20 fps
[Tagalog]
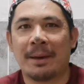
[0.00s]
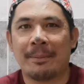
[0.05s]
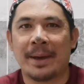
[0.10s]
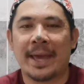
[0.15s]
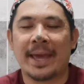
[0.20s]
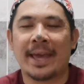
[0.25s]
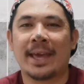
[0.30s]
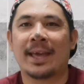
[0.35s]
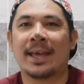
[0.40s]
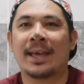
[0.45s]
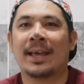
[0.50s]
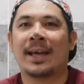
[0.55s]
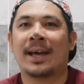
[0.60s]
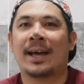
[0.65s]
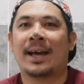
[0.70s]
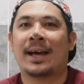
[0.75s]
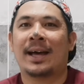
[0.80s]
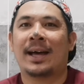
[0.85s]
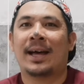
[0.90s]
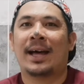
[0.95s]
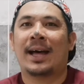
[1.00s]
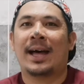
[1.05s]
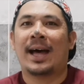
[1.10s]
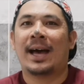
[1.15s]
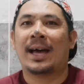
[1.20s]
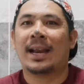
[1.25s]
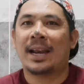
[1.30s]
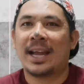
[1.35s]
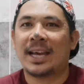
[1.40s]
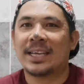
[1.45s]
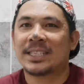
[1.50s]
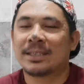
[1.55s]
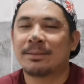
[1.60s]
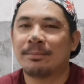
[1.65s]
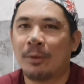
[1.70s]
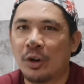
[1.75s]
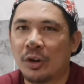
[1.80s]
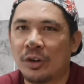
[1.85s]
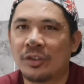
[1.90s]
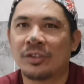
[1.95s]
mga bay, ang
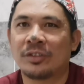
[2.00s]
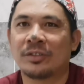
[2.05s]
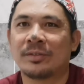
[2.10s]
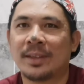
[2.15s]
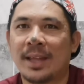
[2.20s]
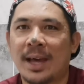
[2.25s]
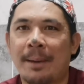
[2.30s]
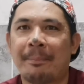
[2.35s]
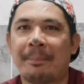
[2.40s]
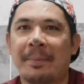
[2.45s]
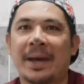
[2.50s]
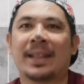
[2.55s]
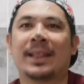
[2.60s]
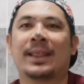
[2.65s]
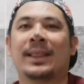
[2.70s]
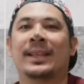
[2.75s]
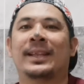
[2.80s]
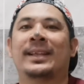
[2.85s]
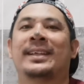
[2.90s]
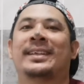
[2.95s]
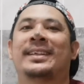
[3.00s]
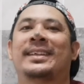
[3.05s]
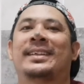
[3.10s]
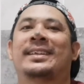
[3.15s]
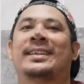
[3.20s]
last mong dapat